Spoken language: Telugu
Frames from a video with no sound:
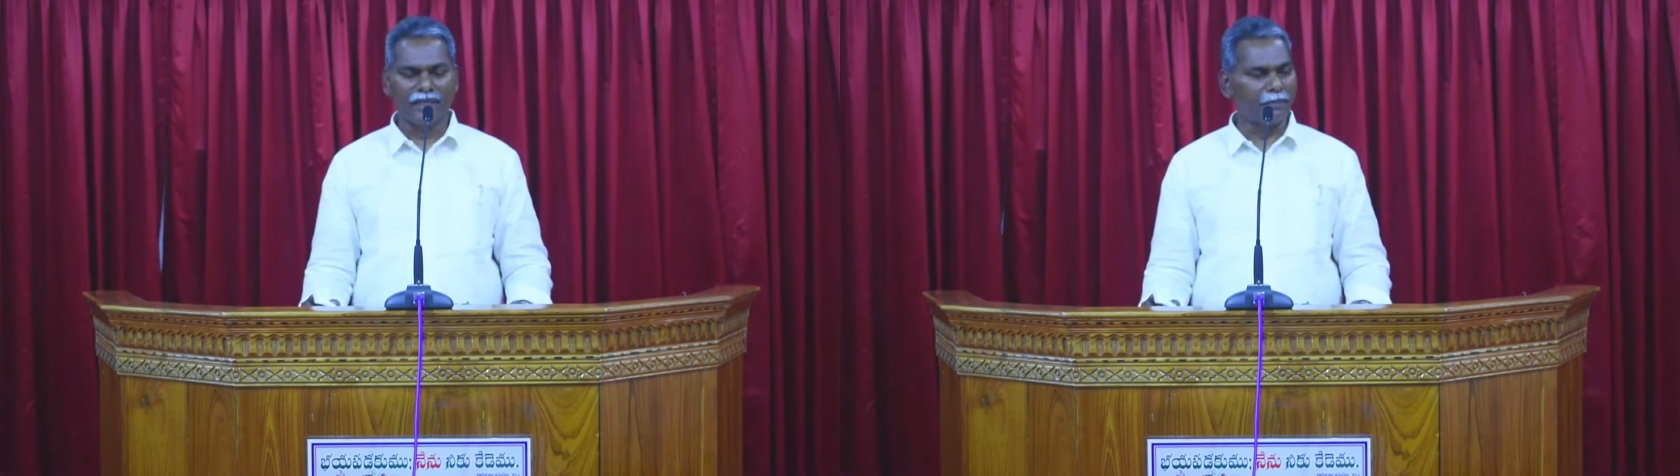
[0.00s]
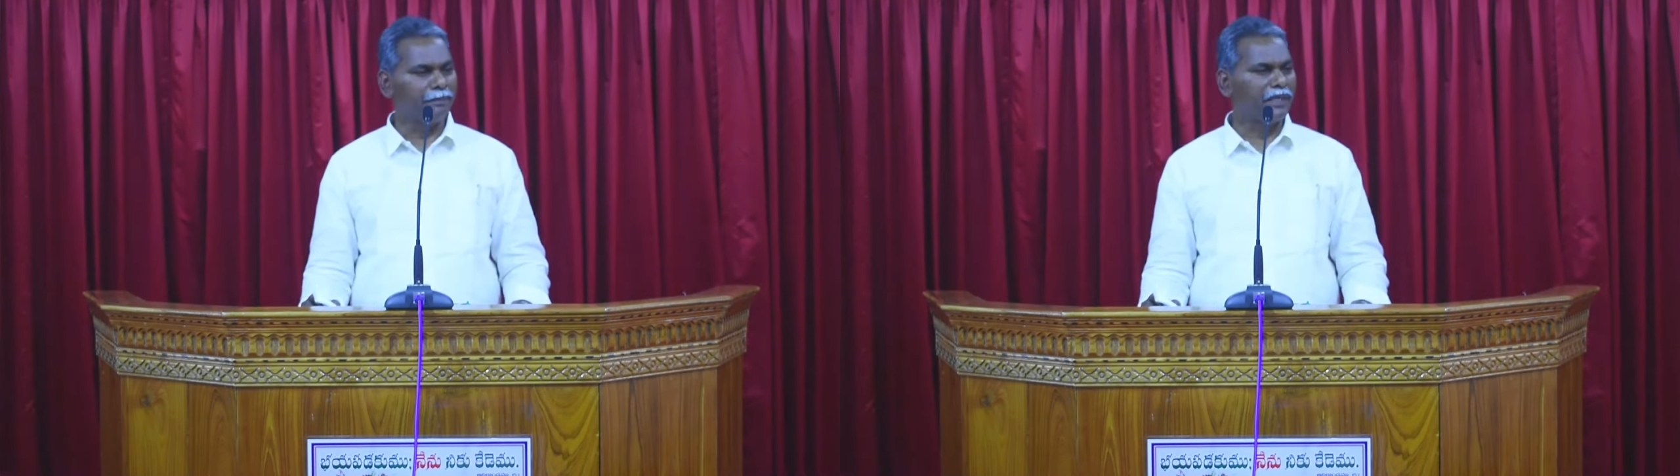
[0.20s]

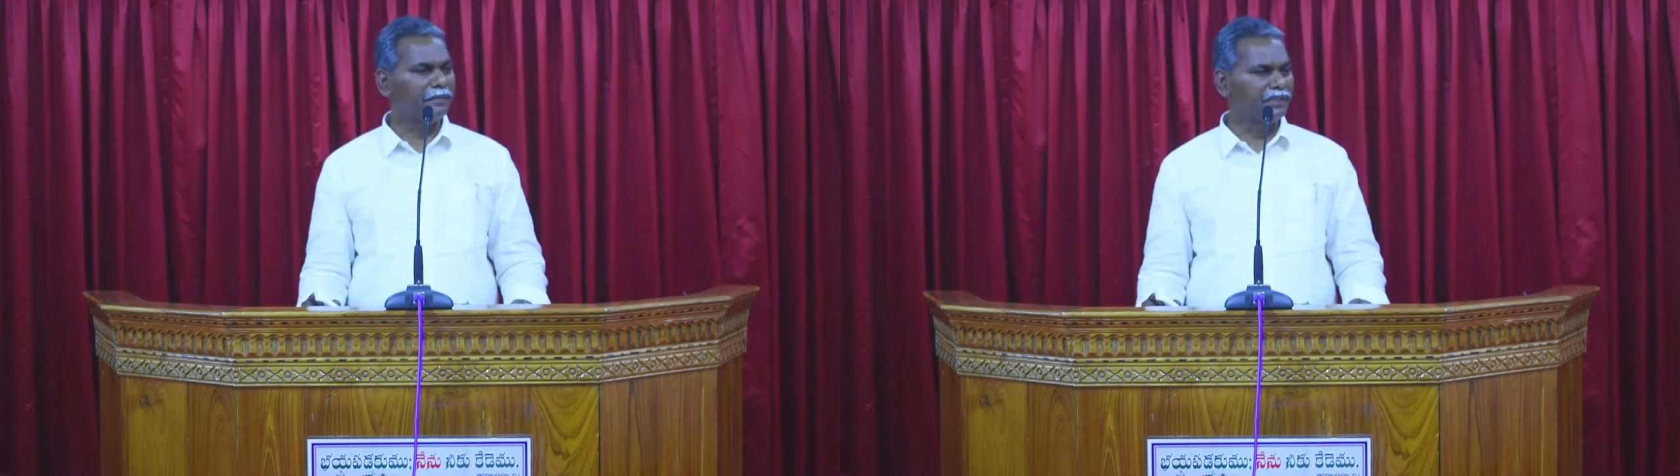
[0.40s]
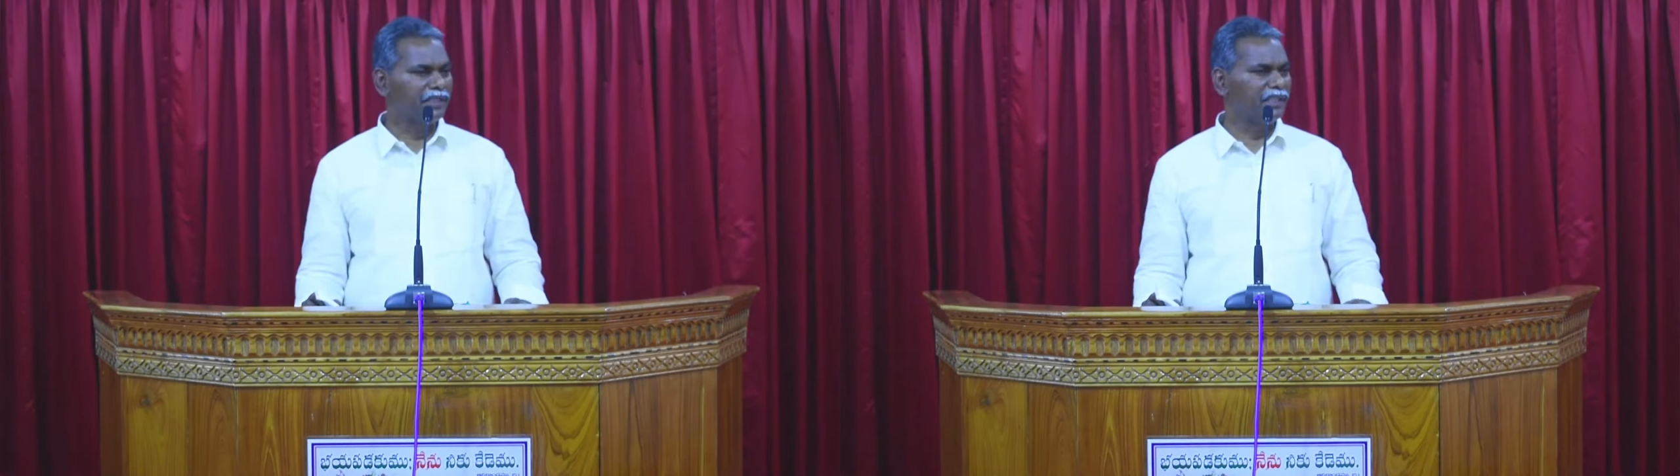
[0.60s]
మన
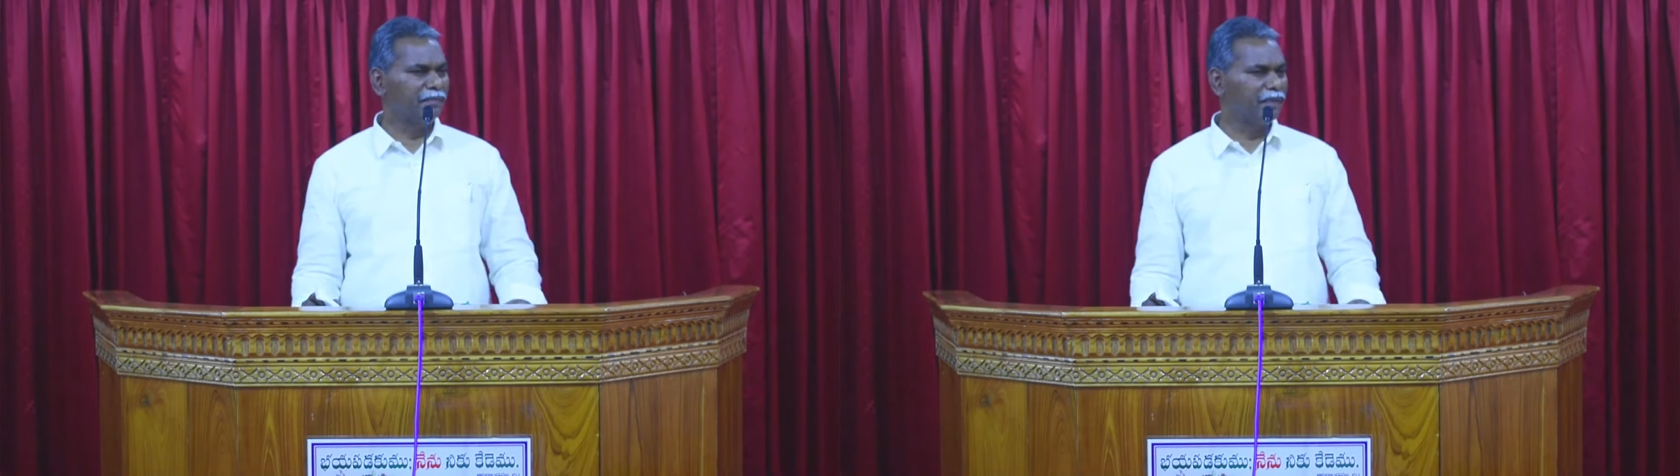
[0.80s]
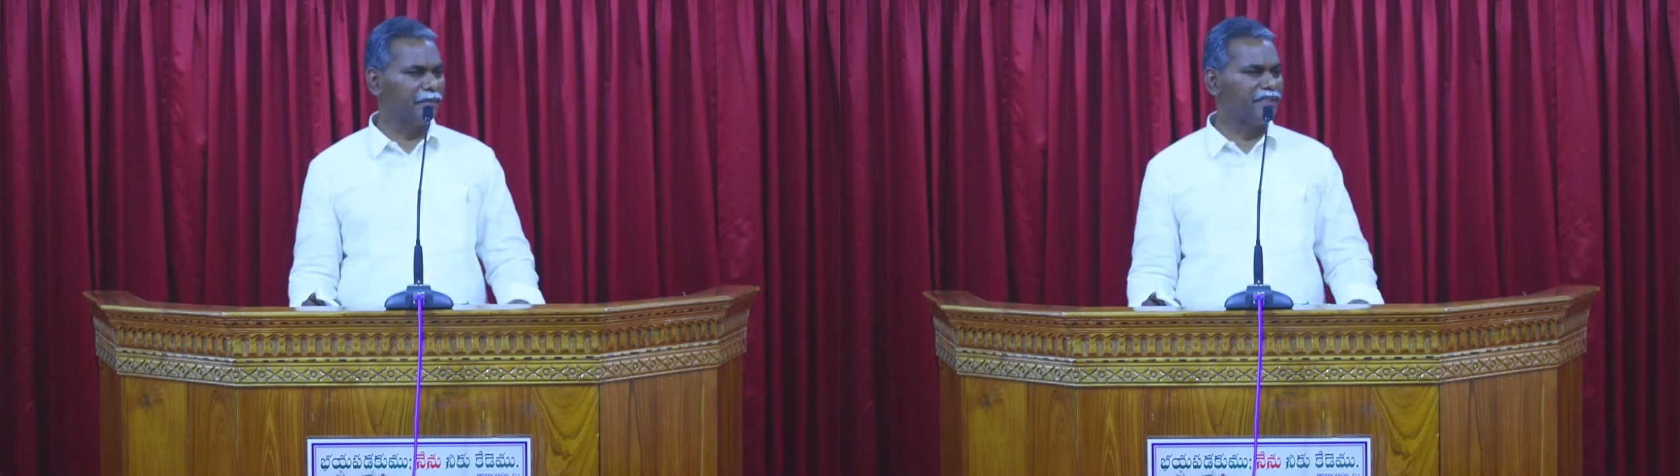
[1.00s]

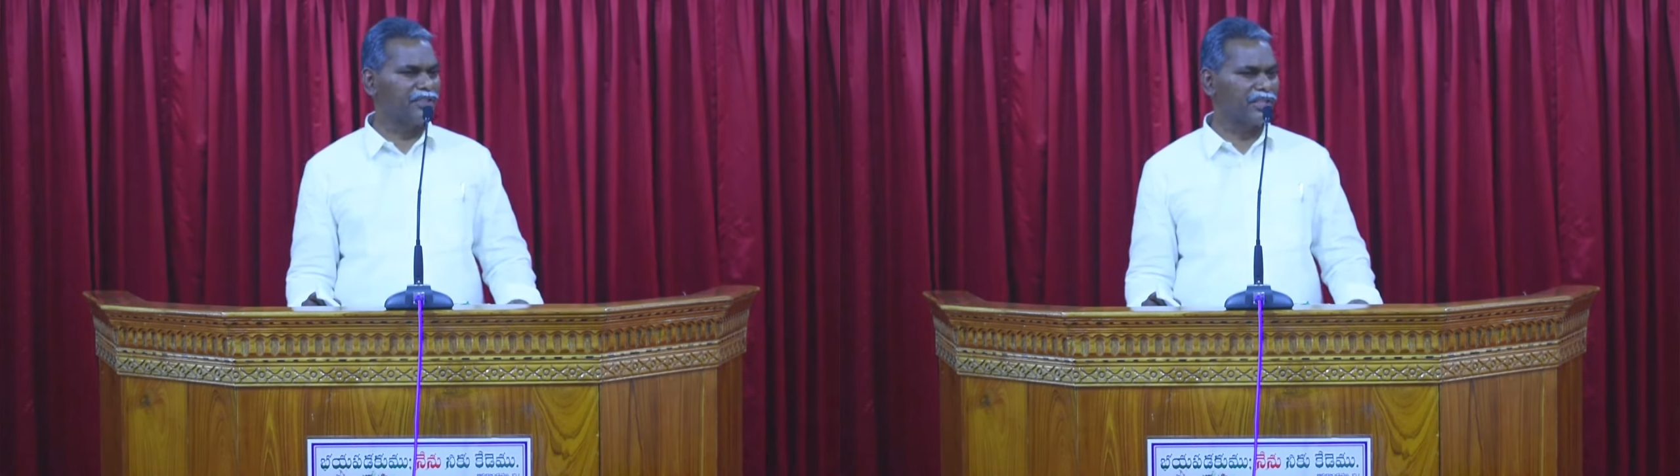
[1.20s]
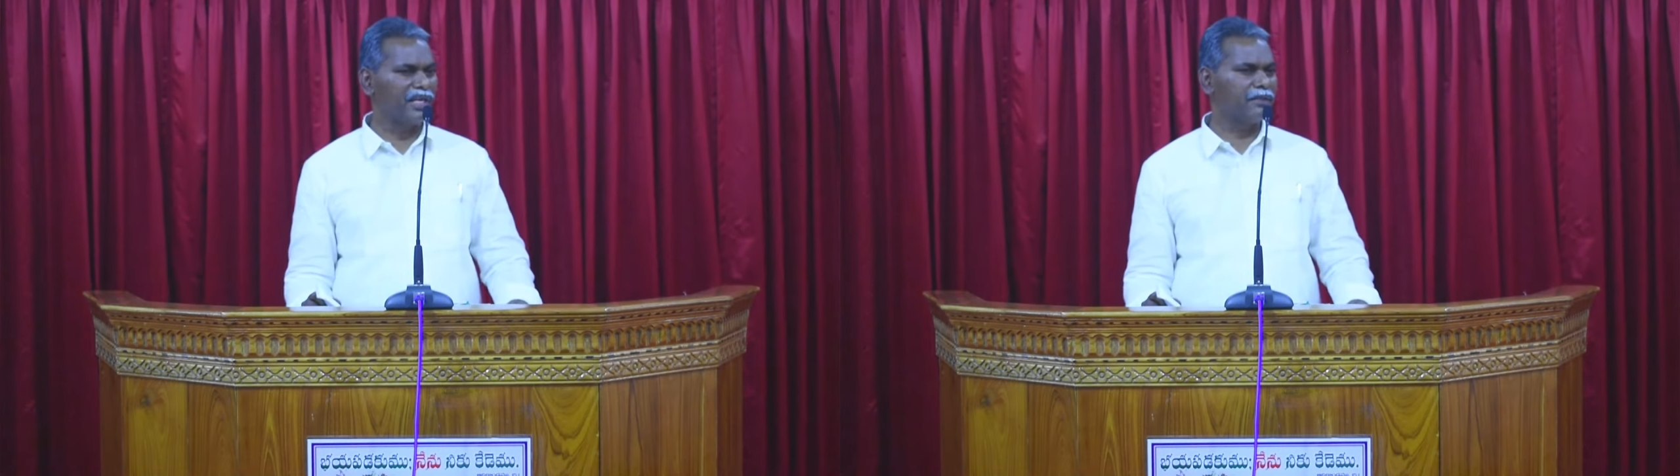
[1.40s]
పరమతండ్రి మన మీద
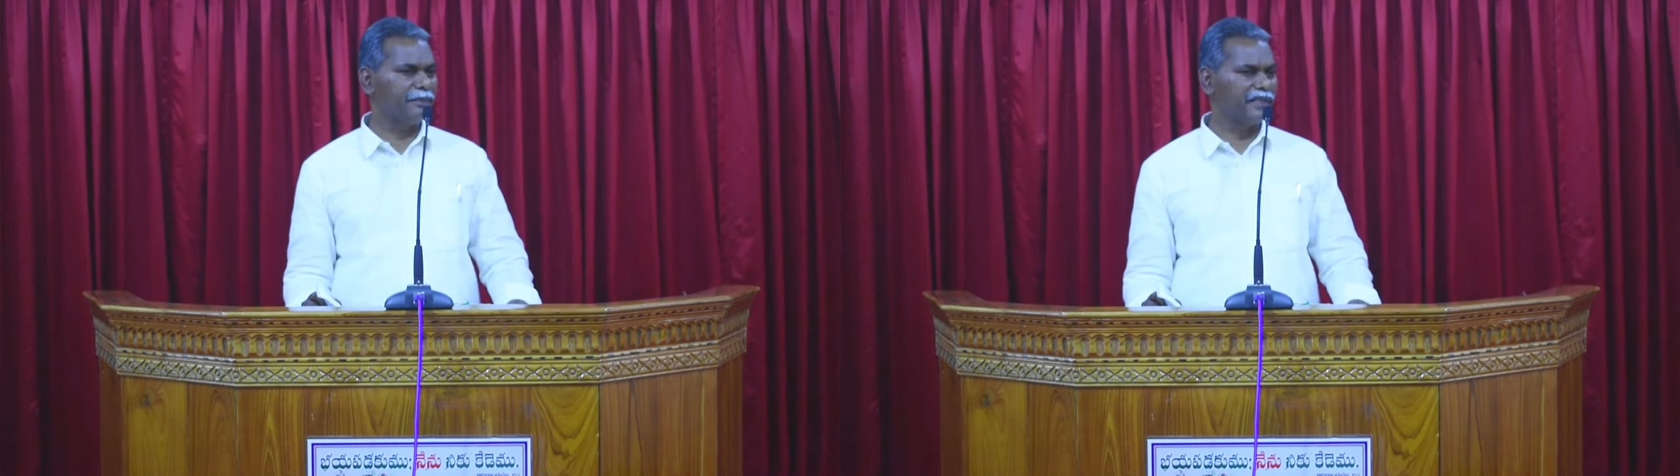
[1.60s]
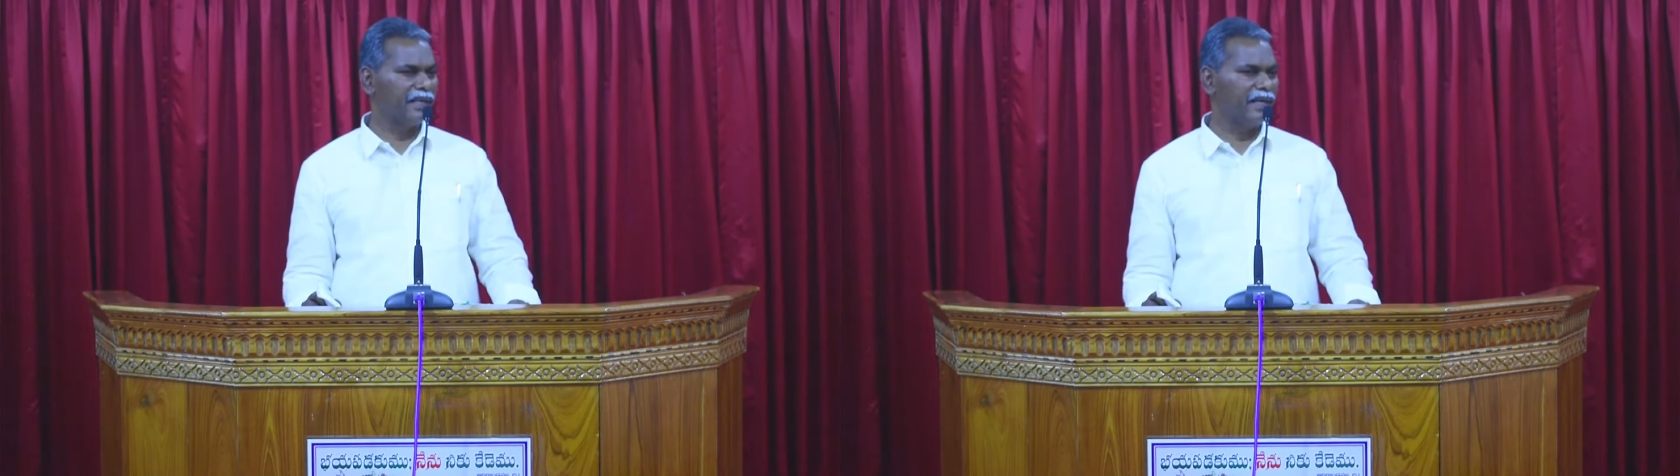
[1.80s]
చిరాకు
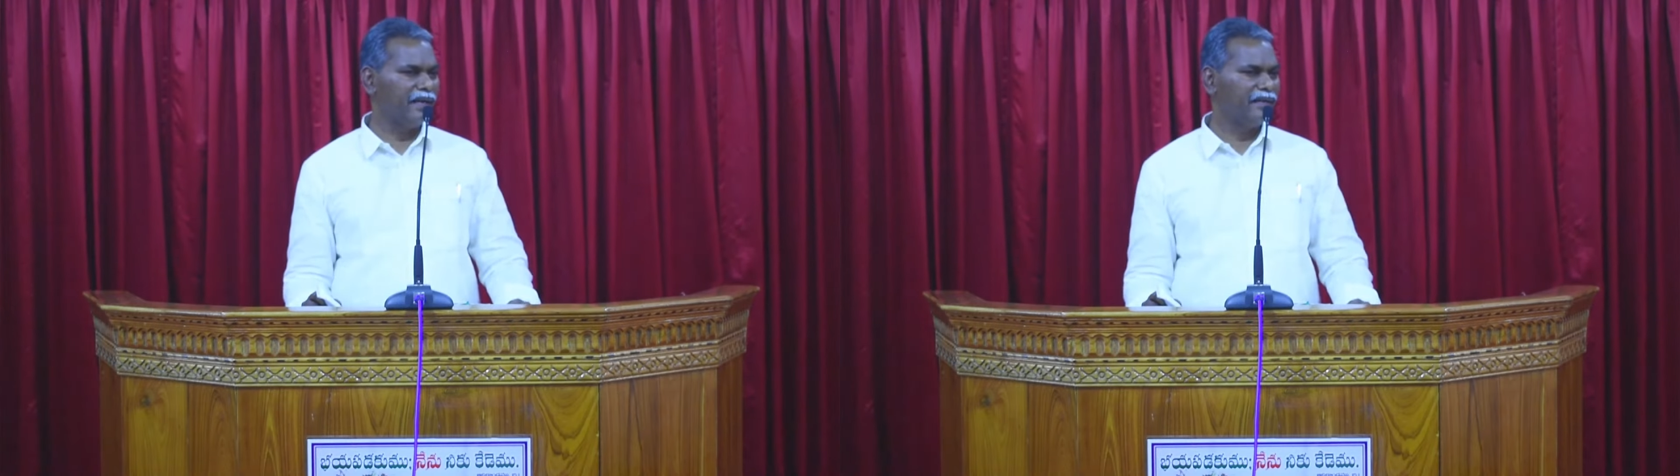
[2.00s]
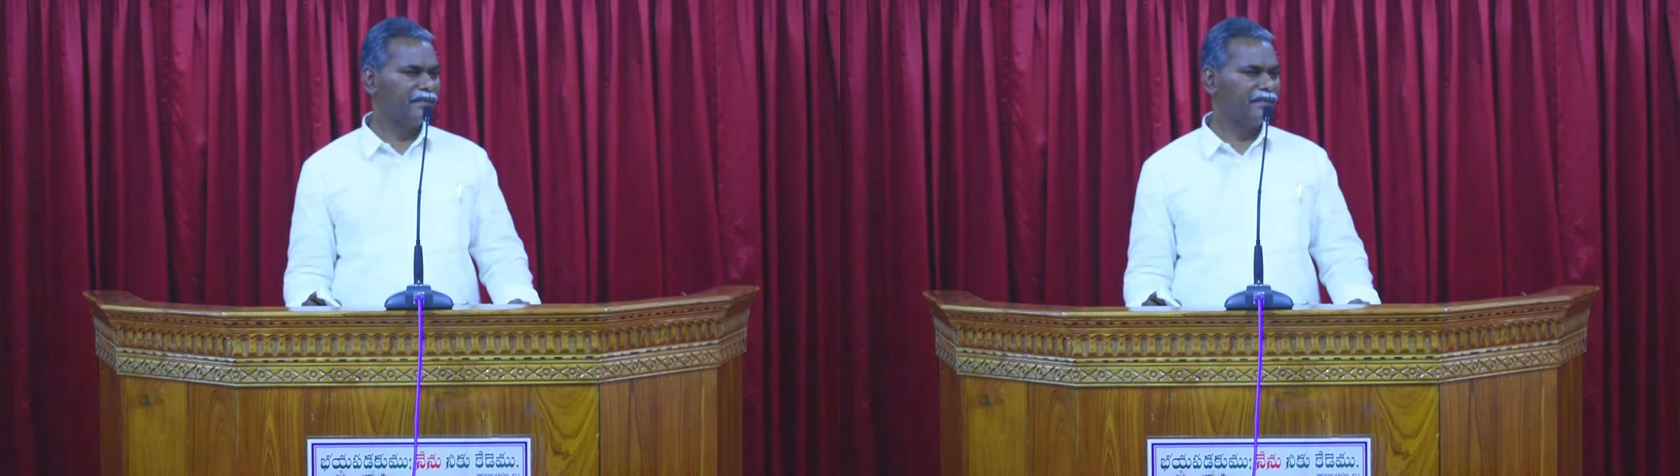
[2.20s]
పడరా